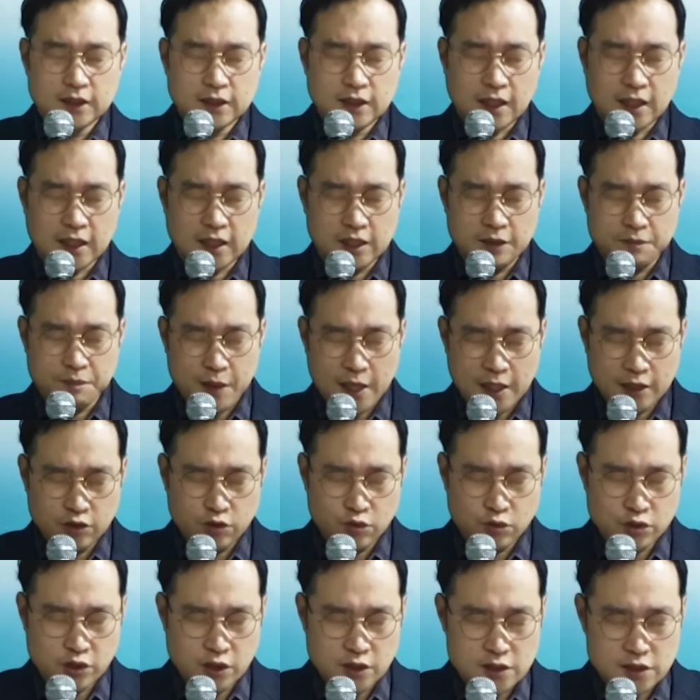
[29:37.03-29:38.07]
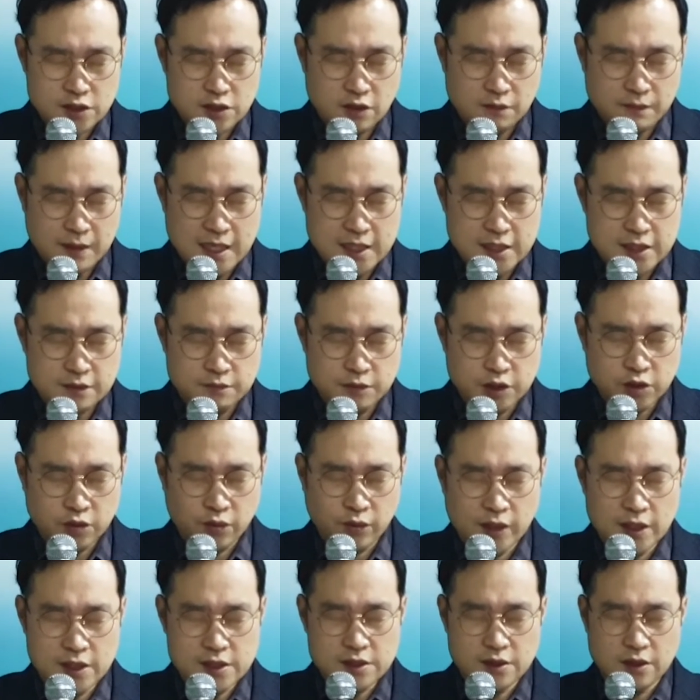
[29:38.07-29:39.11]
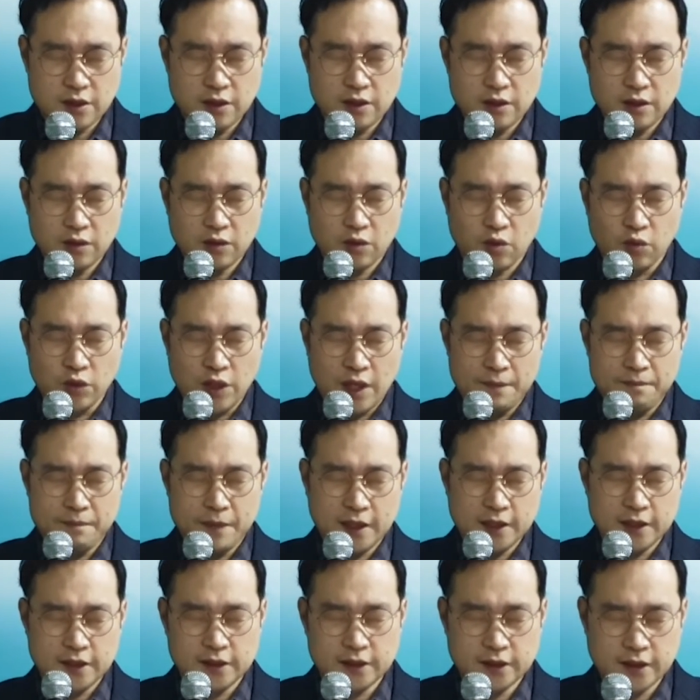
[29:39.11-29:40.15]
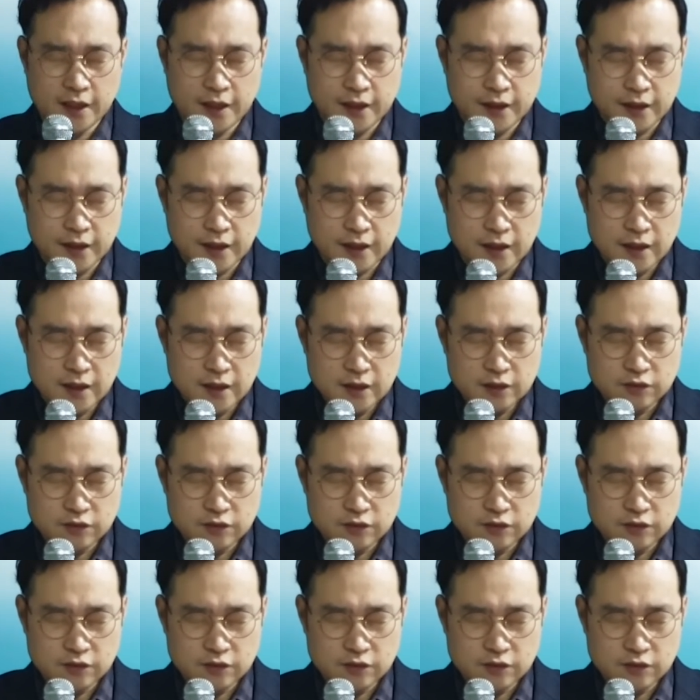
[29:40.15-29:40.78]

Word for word: 하나님 베드로전서 말씀을 통해서 고난 받을 때에